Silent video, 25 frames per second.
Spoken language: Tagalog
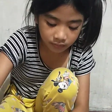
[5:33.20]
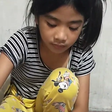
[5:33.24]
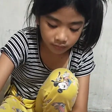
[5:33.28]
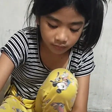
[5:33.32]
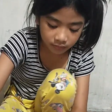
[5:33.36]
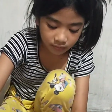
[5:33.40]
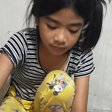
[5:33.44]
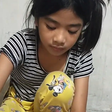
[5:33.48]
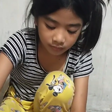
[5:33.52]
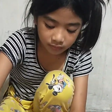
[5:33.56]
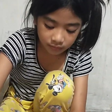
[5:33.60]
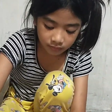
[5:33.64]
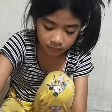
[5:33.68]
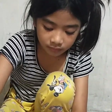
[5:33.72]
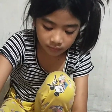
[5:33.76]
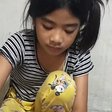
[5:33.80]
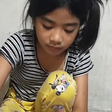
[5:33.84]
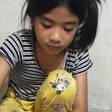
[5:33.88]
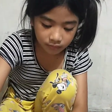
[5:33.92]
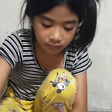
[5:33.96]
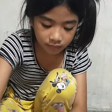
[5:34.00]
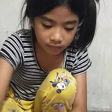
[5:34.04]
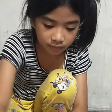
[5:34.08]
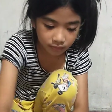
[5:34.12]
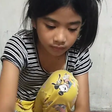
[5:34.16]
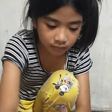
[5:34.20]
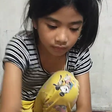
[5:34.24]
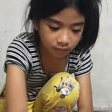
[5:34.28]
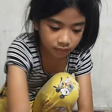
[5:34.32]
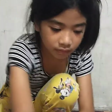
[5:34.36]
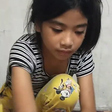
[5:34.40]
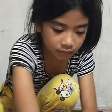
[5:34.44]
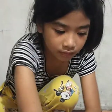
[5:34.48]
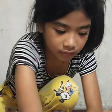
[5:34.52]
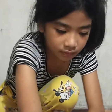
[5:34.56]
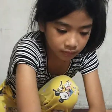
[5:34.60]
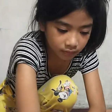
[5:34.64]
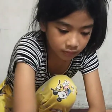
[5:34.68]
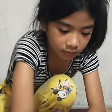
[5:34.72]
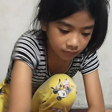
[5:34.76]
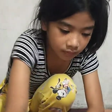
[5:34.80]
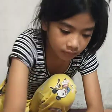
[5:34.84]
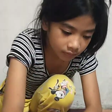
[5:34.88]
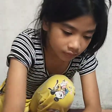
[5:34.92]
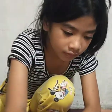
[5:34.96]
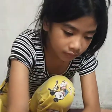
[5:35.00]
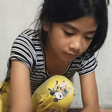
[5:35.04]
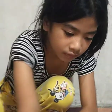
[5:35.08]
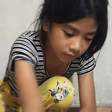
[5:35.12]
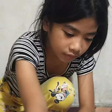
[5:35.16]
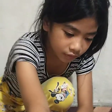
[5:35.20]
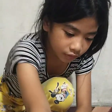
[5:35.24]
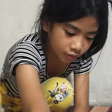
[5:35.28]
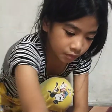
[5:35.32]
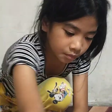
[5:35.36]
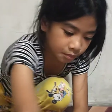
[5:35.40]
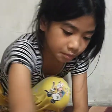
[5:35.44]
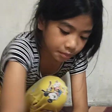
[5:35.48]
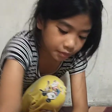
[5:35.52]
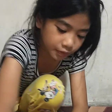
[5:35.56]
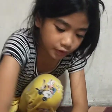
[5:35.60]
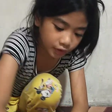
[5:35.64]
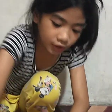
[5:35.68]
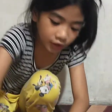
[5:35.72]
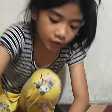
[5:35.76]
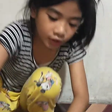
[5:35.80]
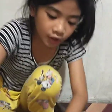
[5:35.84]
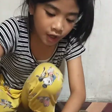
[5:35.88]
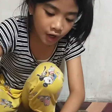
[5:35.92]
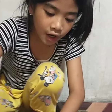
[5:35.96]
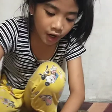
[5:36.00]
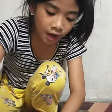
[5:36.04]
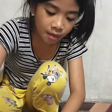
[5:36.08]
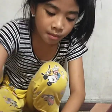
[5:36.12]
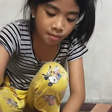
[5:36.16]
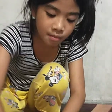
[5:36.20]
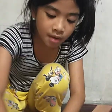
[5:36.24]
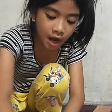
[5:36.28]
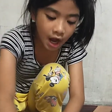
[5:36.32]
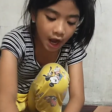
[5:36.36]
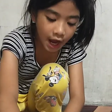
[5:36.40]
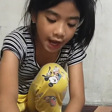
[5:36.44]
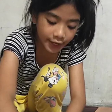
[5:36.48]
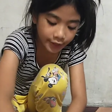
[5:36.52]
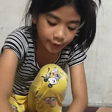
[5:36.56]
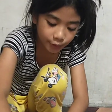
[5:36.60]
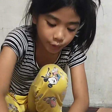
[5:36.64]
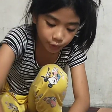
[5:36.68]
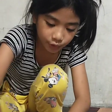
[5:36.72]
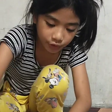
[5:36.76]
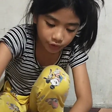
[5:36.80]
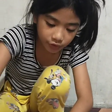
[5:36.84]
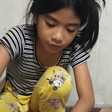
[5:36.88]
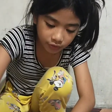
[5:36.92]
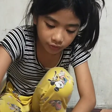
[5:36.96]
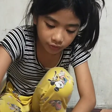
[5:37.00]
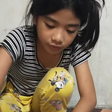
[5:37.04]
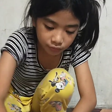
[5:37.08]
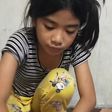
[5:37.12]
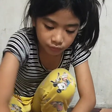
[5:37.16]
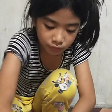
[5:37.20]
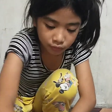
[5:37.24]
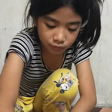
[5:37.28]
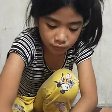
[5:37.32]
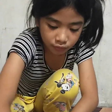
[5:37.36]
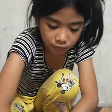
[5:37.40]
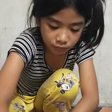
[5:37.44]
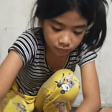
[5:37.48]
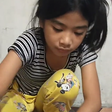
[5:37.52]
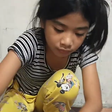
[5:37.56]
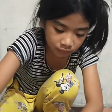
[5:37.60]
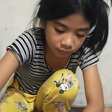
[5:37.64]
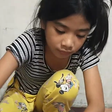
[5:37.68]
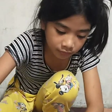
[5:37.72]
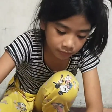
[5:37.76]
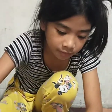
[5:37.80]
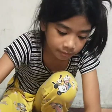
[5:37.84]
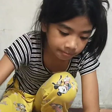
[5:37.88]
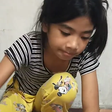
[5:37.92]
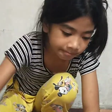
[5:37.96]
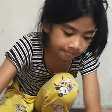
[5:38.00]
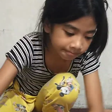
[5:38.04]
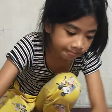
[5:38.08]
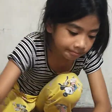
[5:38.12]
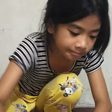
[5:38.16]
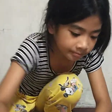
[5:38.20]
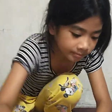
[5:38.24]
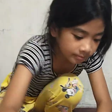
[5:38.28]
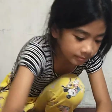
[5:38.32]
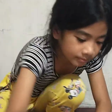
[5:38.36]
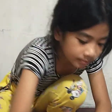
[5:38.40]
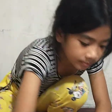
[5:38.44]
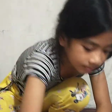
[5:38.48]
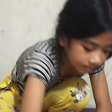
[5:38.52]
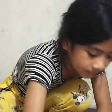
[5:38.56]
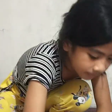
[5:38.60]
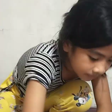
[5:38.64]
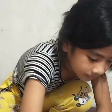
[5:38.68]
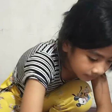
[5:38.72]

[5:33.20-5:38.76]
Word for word: Ang tagal lang ng pagplantsa mo ah. Siyempre kailangan maayos. Talaga lang ah.